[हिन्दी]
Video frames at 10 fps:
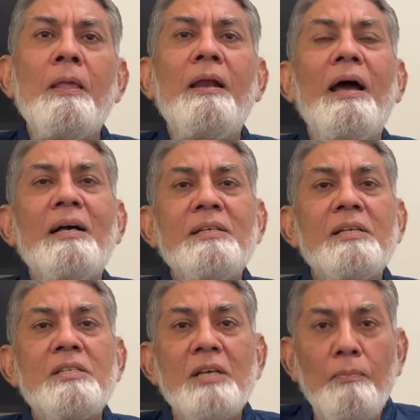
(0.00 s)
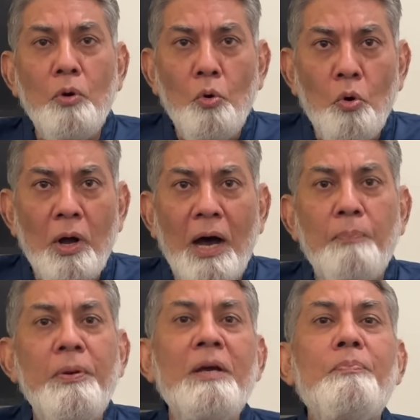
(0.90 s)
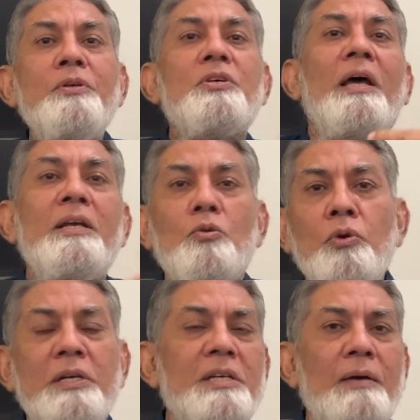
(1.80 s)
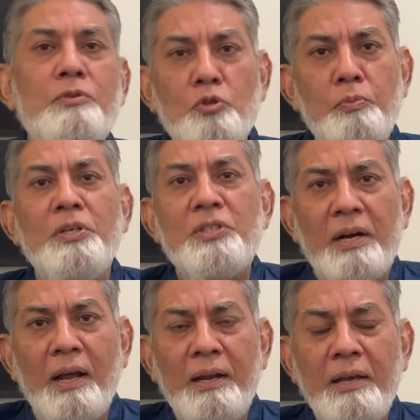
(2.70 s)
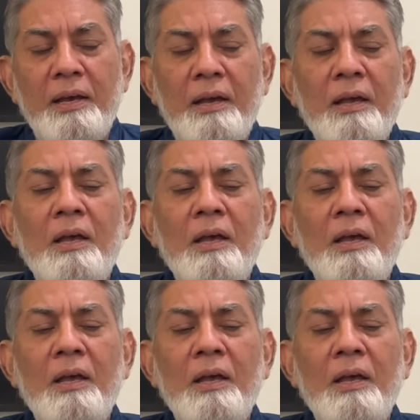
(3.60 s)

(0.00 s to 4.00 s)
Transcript: लिहाजा सब लोग अपनी अपनी सलाहियतों के हिसाब से उसमें हिस्सा डालेंगे